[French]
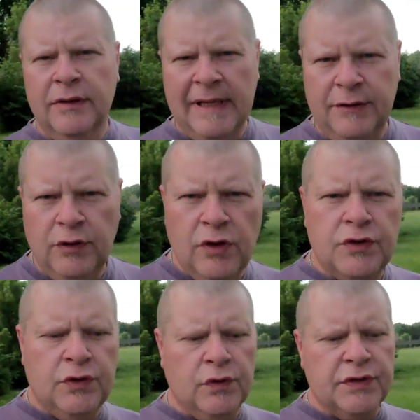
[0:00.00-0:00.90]

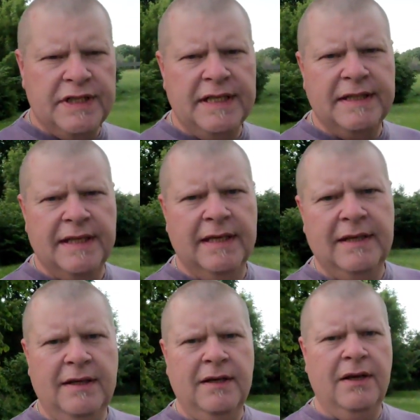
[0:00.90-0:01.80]
donateurs seront
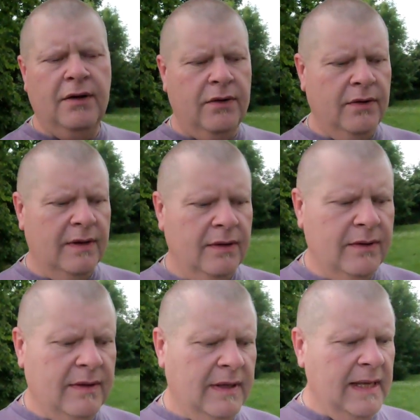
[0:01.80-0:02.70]
cités
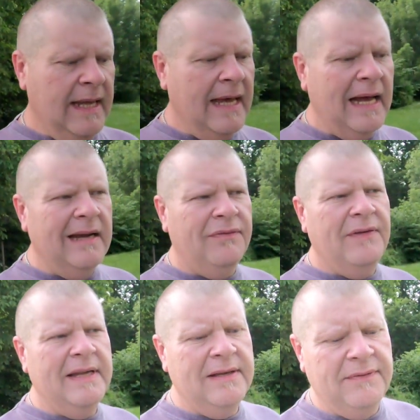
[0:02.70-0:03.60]
euh, à la
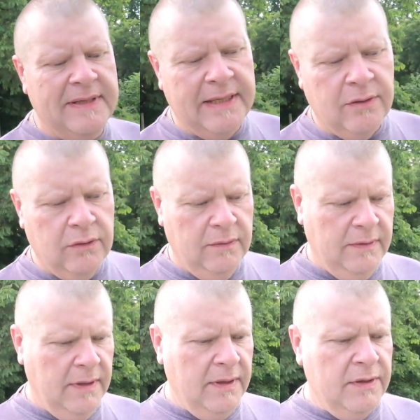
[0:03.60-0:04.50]
fin des vidéos,
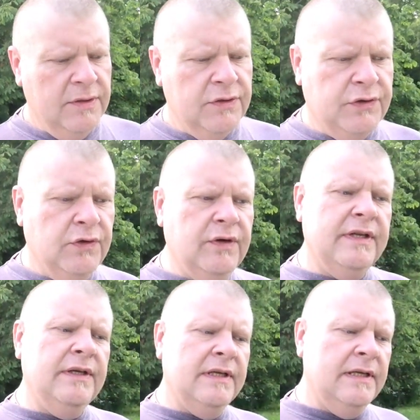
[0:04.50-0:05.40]
ceux
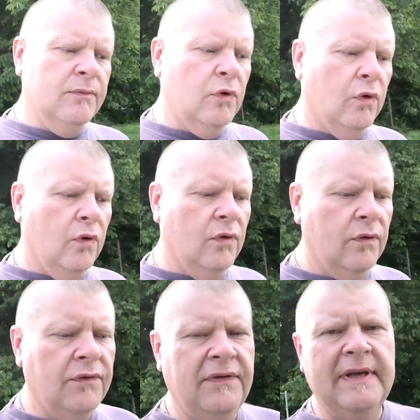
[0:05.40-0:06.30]
qui, qui
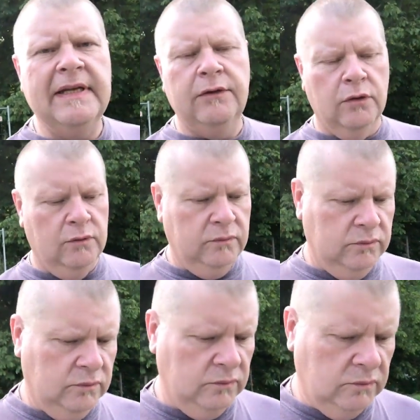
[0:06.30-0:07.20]
m'auront fait des dons,
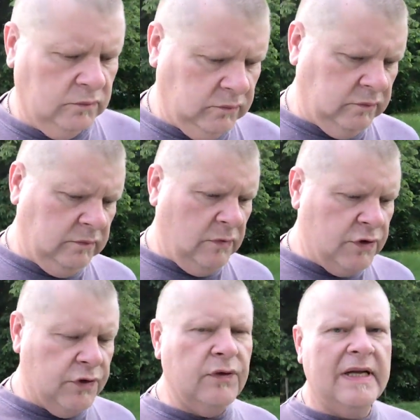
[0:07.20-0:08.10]

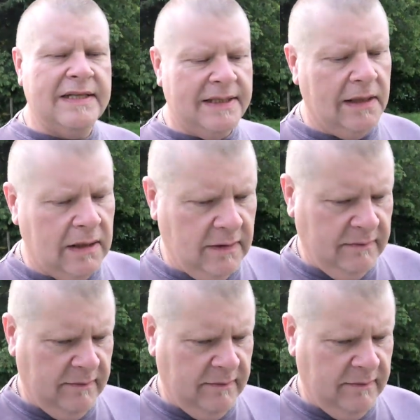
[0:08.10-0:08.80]
ceux et celles.